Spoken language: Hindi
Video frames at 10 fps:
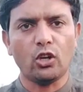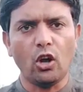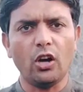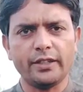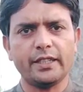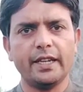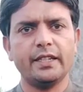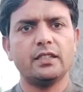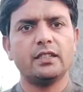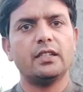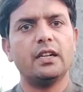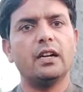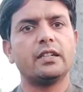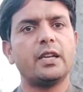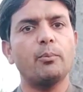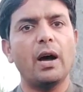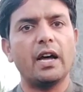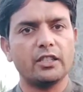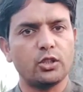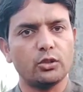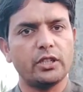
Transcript: कॉर्न केन के 1200